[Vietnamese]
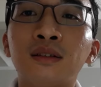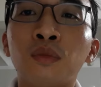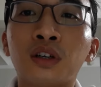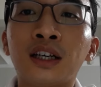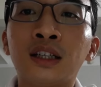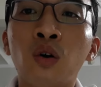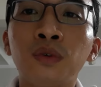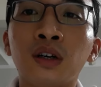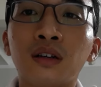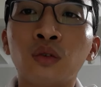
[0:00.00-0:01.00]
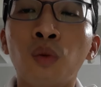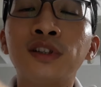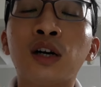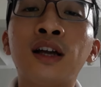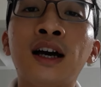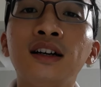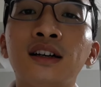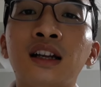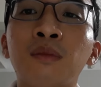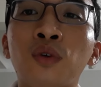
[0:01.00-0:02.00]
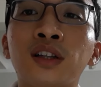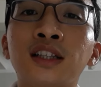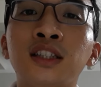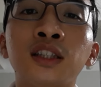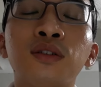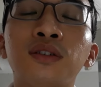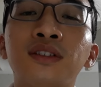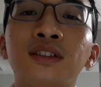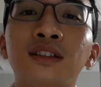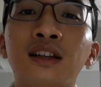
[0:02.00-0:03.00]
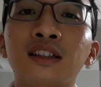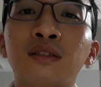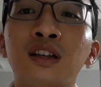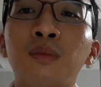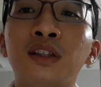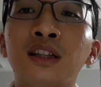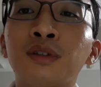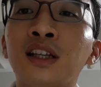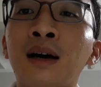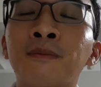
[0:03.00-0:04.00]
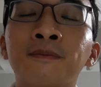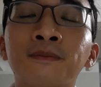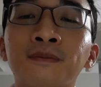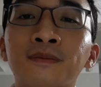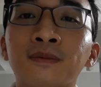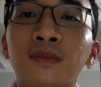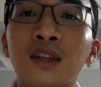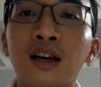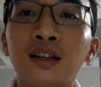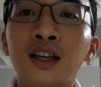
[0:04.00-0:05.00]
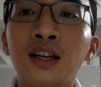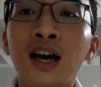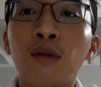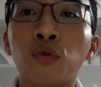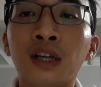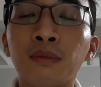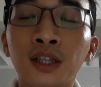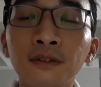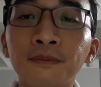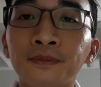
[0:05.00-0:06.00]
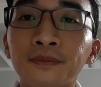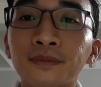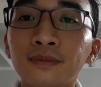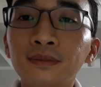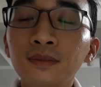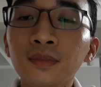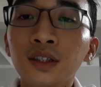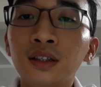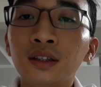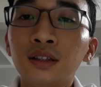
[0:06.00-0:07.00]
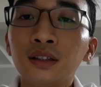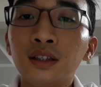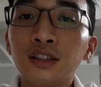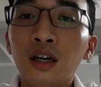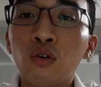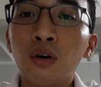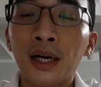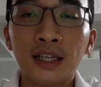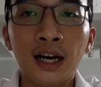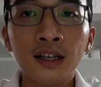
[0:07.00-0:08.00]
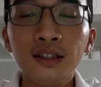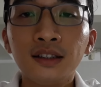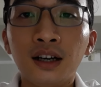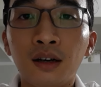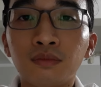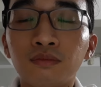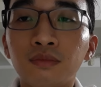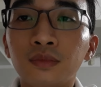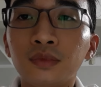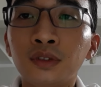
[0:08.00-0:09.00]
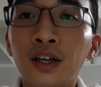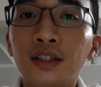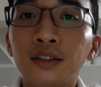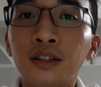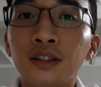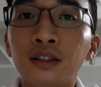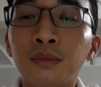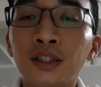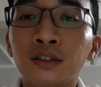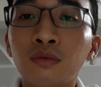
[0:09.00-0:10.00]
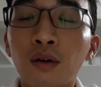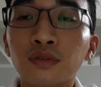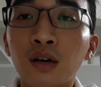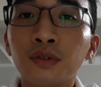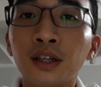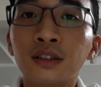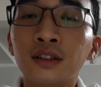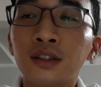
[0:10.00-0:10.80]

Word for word: Một ngày úp được đủ 16 lá là mình hoàn thành chỉ tiêu. Sau đấy là mình làm gì thì làm. Nên nghĩ là đã học đủ 8 tiếng. Thì sau 7 tháng học như vậy thì mình cũng học xong được